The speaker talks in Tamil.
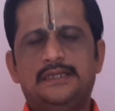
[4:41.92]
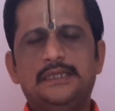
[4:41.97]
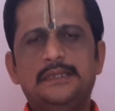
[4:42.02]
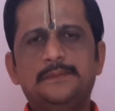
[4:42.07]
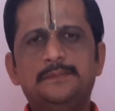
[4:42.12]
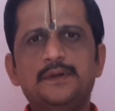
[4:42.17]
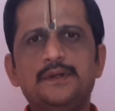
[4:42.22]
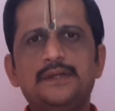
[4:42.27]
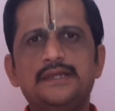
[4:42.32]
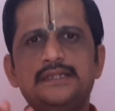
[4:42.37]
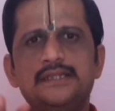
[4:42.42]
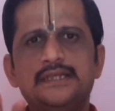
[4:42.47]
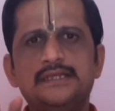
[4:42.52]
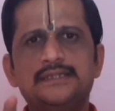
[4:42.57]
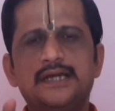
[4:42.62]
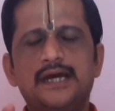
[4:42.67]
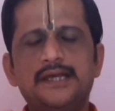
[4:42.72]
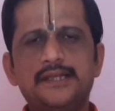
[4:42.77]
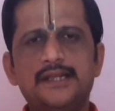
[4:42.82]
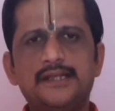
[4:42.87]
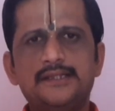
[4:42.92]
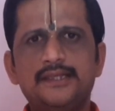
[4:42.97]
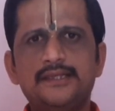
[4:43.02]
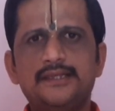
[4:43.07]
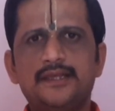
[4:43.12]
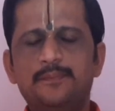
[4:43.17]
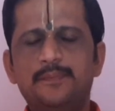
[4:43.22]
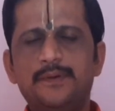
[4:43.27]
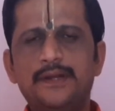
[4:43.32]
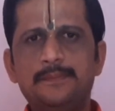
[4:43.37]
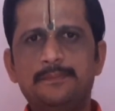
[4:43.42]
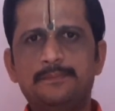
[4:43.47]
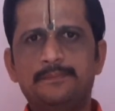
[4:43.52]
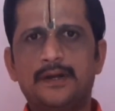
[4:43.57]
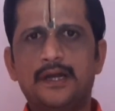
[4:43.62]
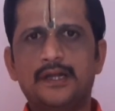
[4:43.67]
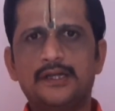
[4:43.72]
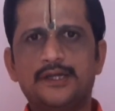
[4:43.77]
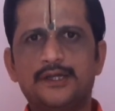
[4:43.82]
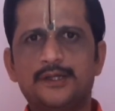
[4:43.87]
இப்போது இந்த ஜாதகத்தை எப்படி
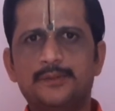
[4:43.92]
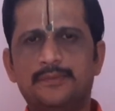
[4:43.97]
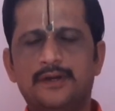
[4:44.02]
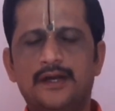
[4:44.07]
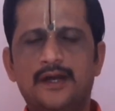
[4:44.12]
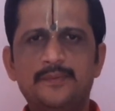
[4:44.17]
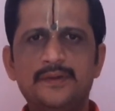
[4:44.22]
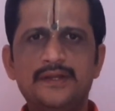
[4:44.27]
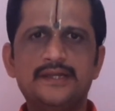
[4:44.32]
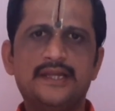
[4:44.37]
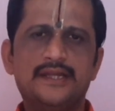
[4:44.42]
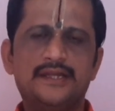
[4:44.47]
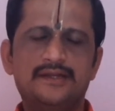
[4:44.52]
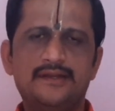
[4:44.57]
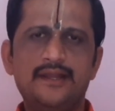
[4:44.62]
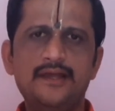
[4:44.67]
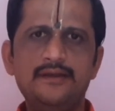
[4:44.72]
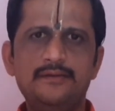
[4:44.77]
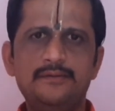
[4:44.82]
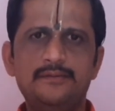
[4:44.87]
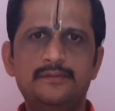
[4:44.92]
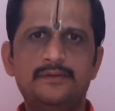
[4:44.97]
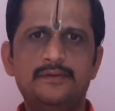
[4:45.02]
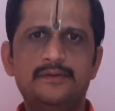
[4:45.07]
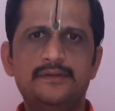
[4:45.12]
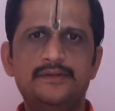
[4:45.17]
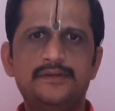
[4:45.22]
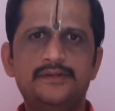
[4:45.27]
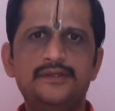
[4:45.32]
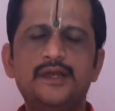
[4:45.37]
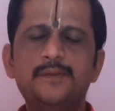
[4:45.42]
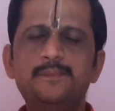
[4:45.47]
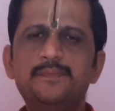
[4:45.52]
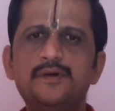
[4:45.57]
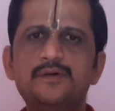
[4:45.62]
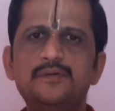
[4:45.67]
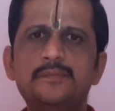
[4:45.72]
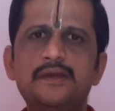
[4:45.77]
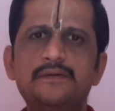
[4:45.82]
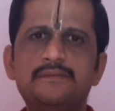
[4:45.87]
பார்க்கணும் அப்படின்னு கேட்டிங்கன்னா
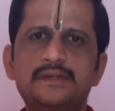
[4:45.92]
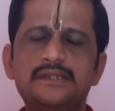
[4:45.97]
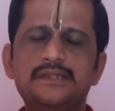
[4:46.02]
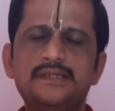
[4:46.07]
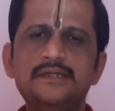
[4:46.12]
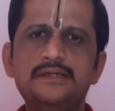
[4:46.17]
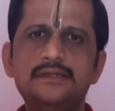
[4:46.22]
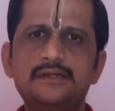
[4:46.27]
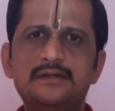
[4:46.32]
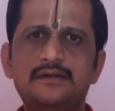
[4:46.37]
எப்போவுமே வந்து